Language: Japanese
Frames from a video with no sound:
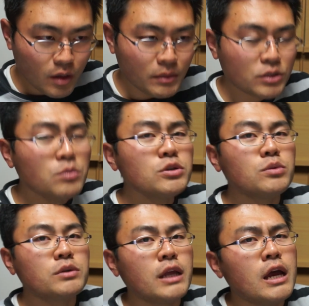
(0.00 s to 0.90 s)
まあ、そも
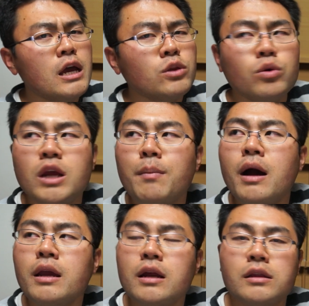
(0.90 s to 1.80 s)
そもね、鳥
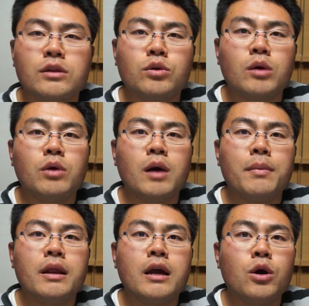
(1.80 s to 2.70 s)
山明さんとかも
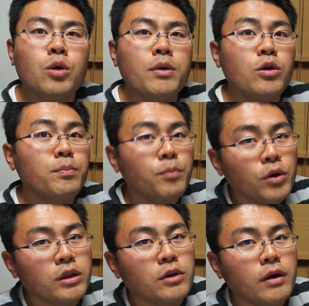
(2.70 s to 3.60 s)
アメリカンコミックっ
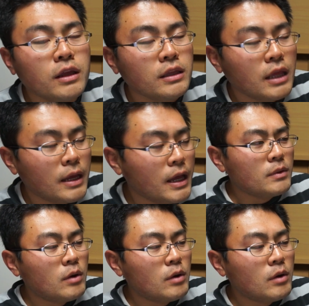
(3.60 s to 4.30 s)
ぽいって言われてて、